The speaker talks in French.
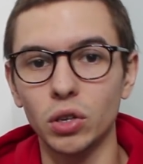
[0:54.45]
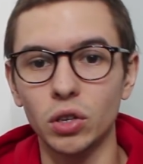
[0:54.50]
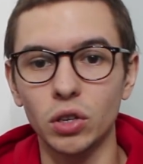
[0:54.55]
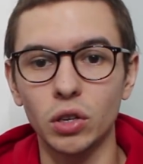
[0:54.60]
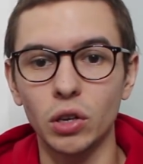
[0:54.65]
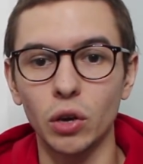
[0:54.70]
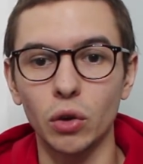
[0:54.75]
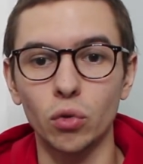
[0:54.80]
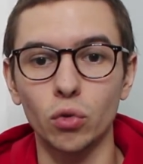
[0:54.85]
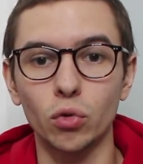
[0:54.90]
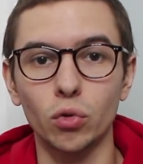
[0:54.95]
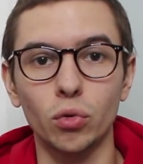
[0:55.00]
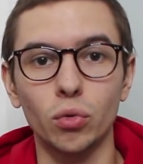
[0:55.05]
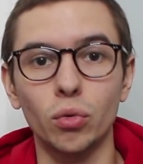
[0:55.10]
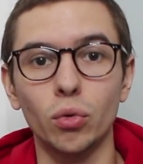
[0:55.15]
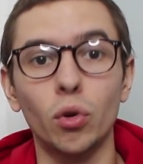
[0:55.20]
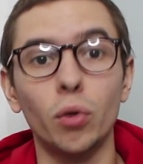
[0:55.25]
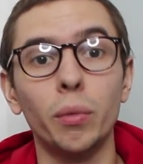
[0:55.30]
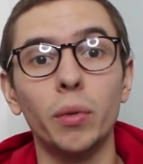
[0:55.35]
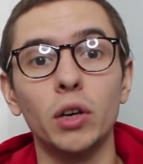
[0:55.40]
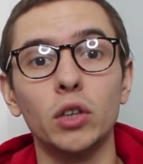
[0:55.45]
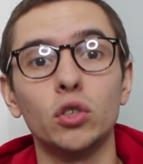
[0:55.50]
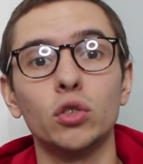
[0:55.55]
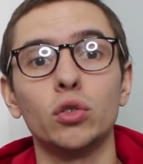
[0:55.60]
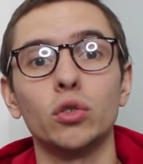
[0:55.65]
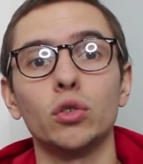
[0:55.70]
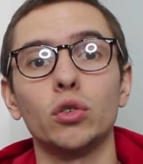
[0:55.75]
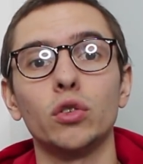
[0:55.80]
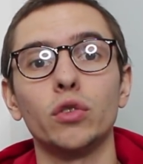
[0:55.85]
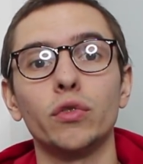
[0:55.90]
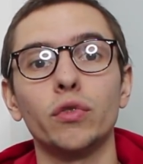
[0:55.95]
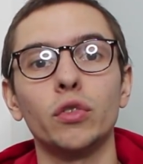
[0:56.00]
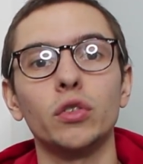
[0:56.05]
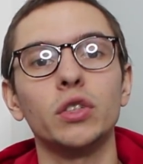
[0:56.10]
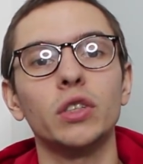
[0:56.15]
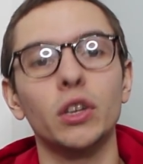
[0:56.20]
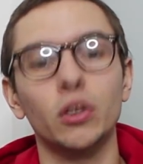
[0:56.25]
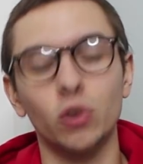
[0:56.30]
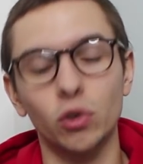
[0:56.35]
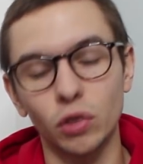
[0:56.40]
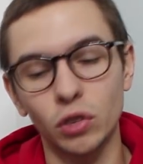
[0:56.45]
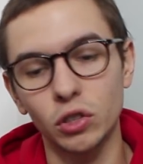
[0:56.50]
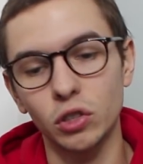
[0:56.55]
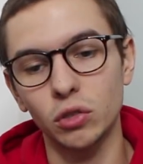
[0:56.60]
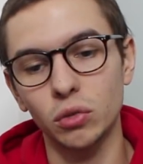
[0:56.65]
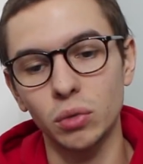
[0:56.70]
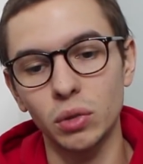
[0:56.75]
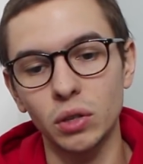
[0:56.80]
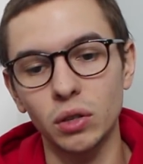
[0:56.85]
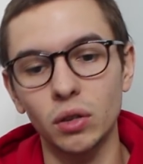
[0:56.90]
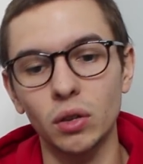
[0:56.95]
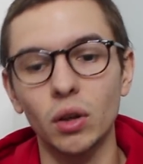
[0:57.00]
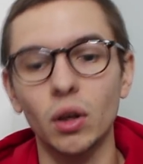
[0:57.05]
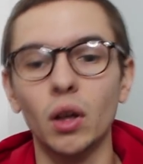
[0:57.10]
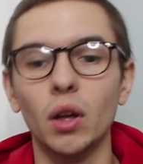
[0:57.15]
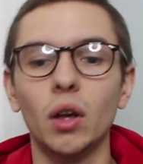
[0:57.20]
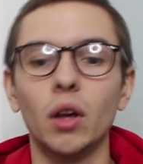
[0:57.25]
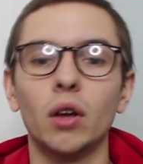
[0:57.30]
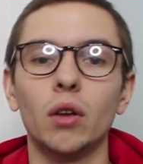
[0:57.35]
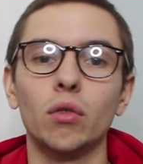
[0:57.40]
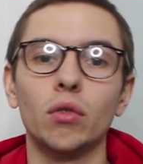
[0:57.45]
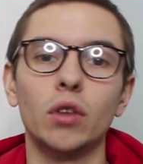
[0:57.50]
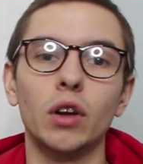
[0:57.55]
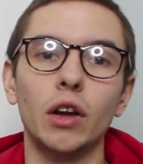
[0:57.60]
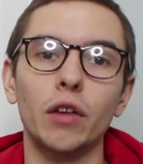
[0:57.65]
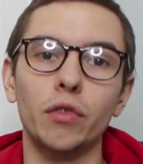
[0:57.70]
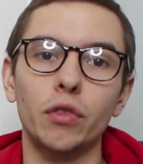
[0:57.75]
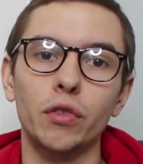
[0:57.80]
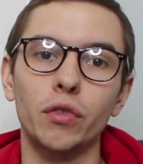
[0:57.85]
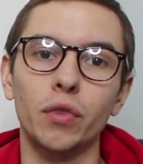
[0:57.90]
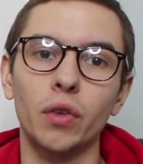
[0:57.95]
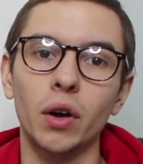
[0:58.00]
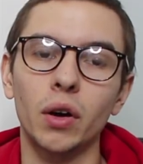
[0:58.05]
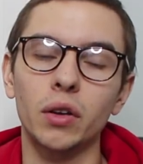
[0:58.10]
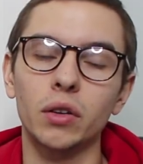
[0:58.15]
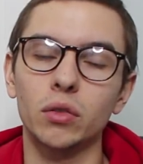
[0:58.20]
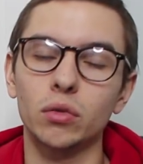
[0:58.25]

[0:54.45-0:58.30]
il y a eu le match France 98 contre la FIFA.